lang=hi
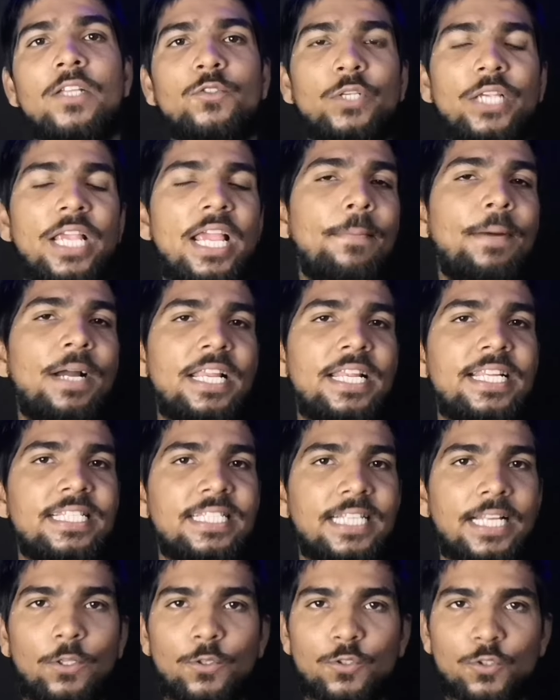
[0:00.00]
सो ये हमारी
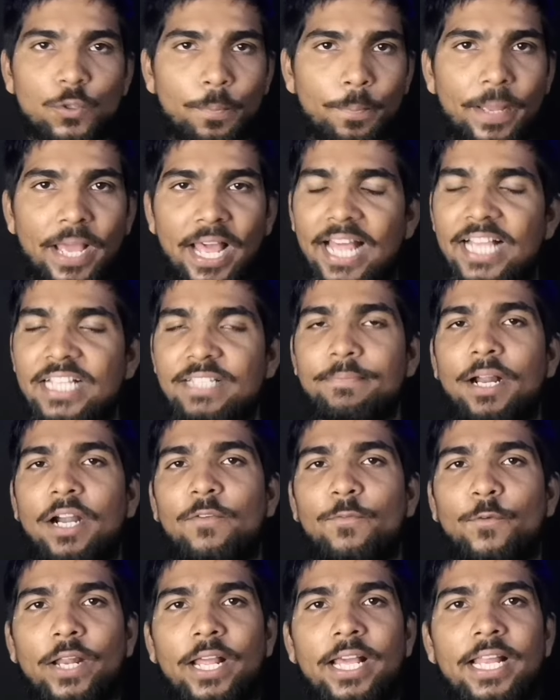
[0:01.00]
लिस्ट का दोस्तों पहला
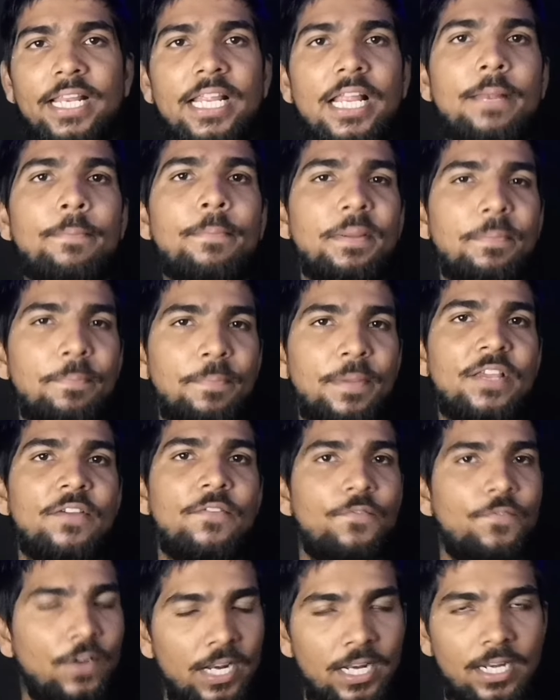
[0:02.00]
स्मार्टफोन है रियल मी पी
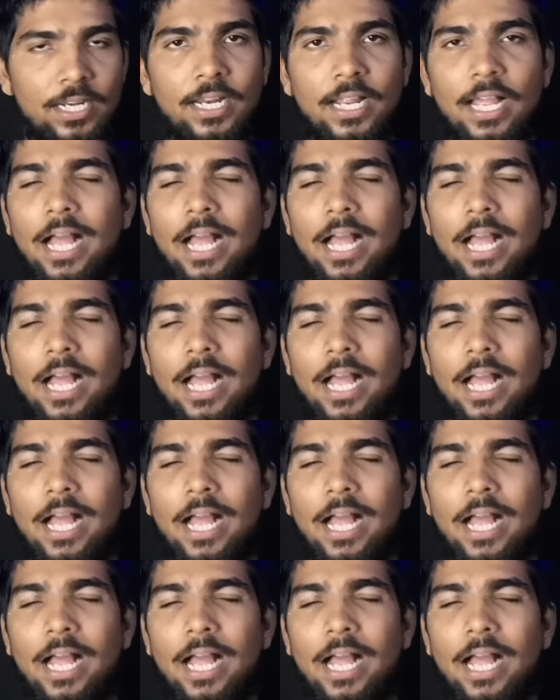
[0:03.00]
वन